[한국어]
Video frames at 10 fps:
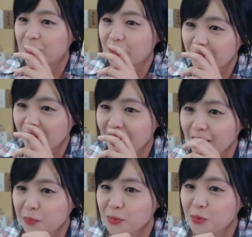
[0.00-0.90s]

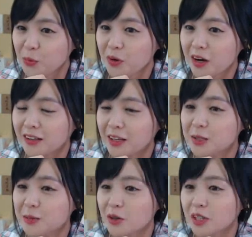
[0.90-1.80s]
공평하게 불공평하다. 이거
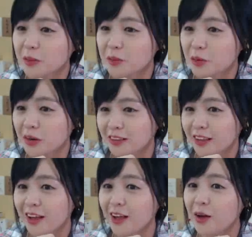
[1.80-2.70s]
좀 정답인 것
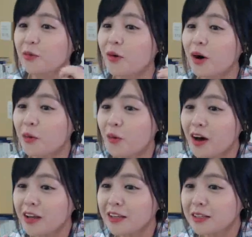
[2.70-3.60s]
같다. 우와
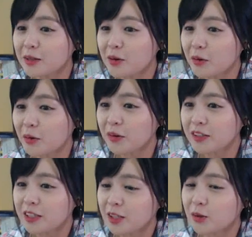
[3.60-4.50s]
오아이님 거
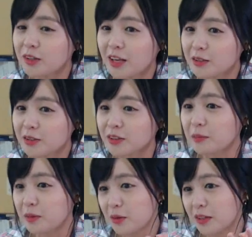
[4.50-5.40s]
이거 되게
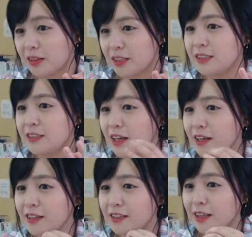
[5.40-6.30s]
정답인 것 같아.
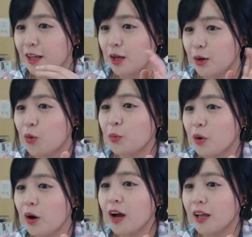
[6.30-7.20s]
인생은
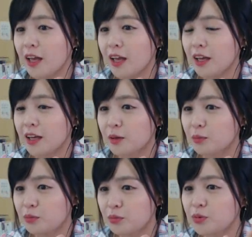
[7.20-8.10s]
공평하게
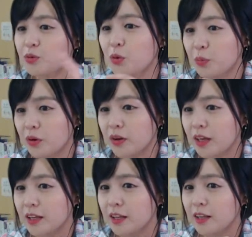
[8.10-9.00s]

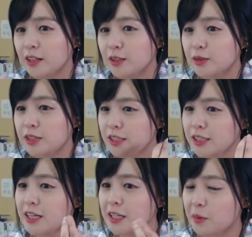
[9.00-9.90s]
불공평해. 그리고
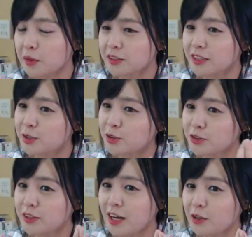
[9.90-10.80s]
지디에 벗어나는
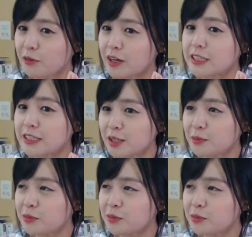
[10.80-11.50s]
순간 완전